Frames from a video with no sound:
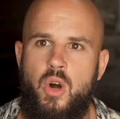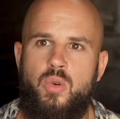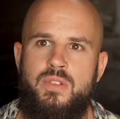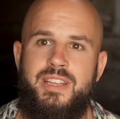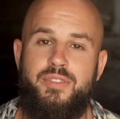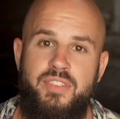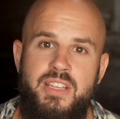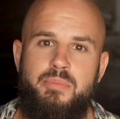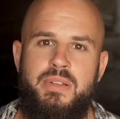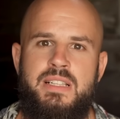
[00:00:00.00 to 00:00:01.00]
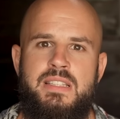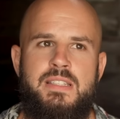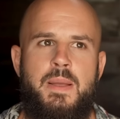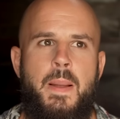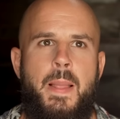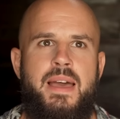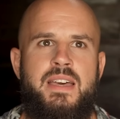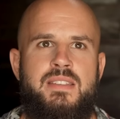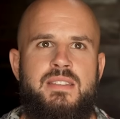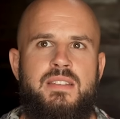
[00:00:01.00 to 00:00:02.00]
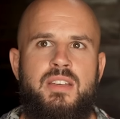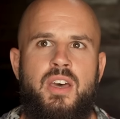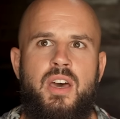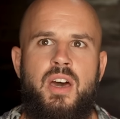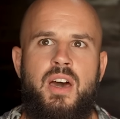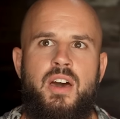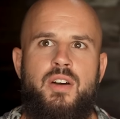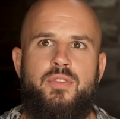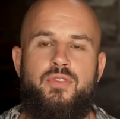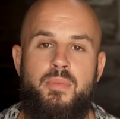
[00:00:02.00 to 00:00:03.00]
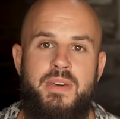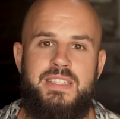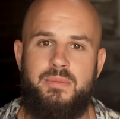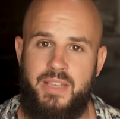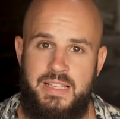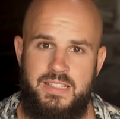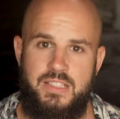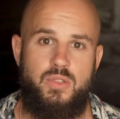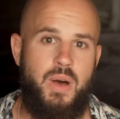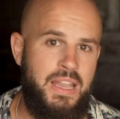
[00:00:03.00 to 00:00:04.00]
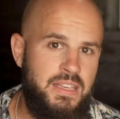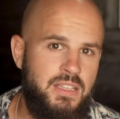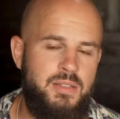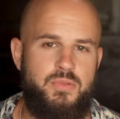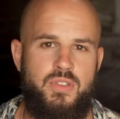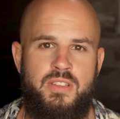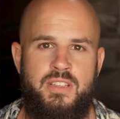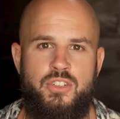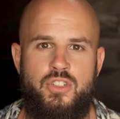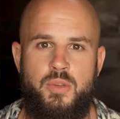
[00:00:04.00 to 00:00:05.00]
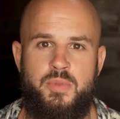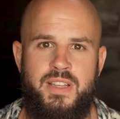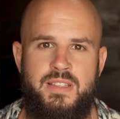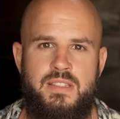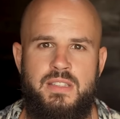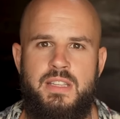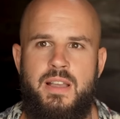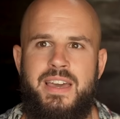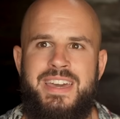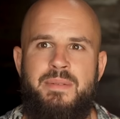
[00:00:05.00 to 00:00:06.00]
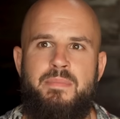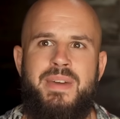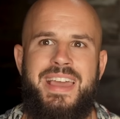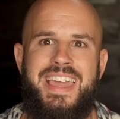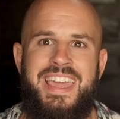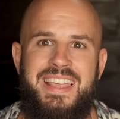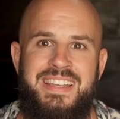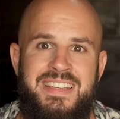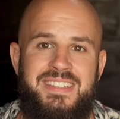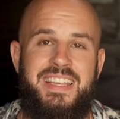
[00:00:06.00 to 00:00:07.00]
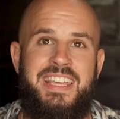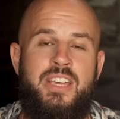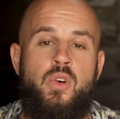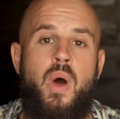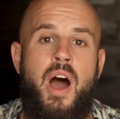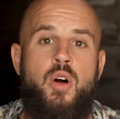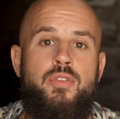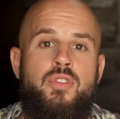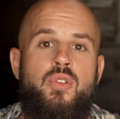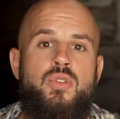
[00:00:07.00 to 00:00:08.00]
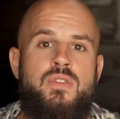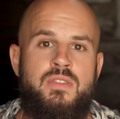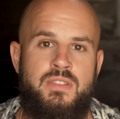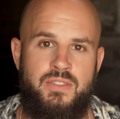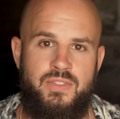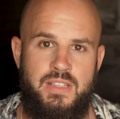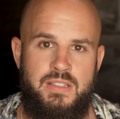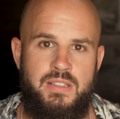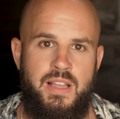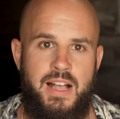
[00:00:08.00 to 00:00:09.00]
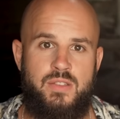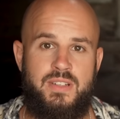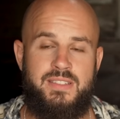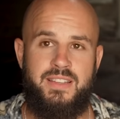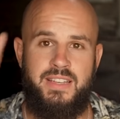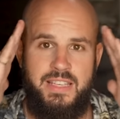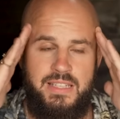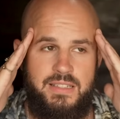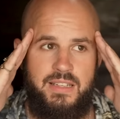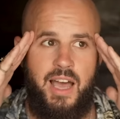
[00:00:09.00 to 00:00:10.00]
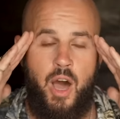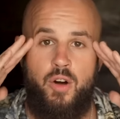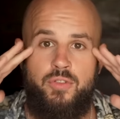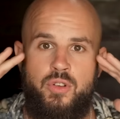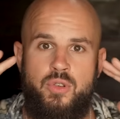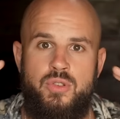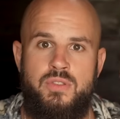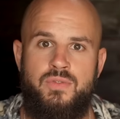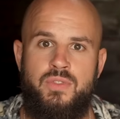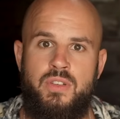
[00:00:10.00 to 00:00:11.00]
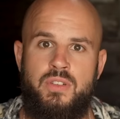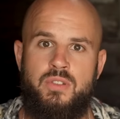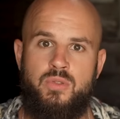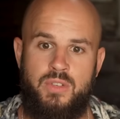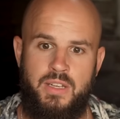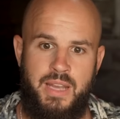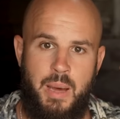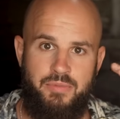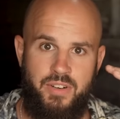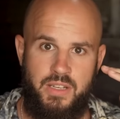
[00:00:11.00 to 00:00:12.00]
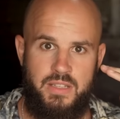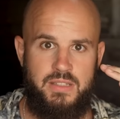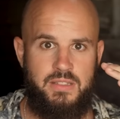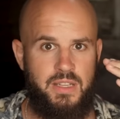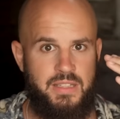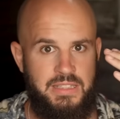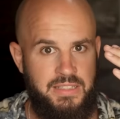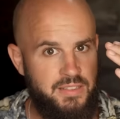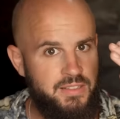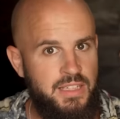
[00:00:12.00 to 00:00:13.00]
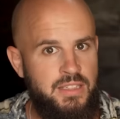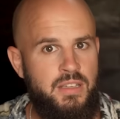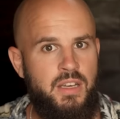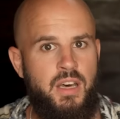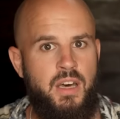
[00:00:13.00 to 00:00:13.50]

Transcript: Und der Fliegenpilz ist für mich im Gegensatz zu anderen psychedelischen Substanzen eben nicht ego auflösend gewesen, also dass dein Ich aufgelöst wird, du deinen Namen vergisst, deine Identität